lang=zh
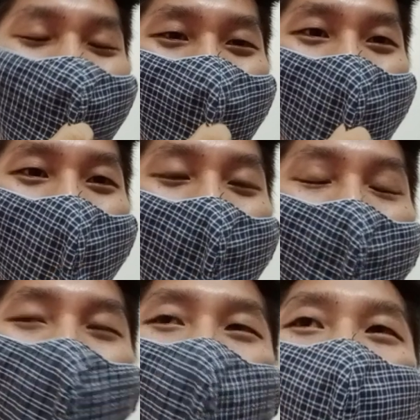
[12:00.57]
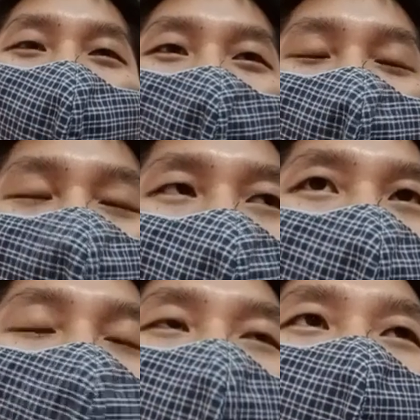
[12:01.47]
改变，你看，除非你真的
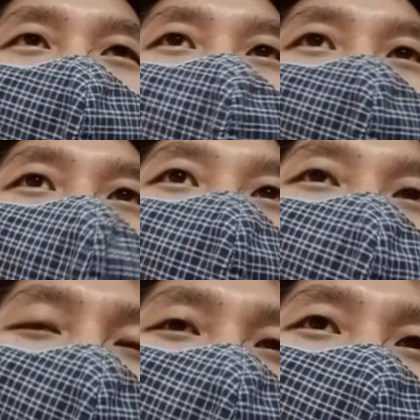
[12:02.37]
是，我觉得马来西亚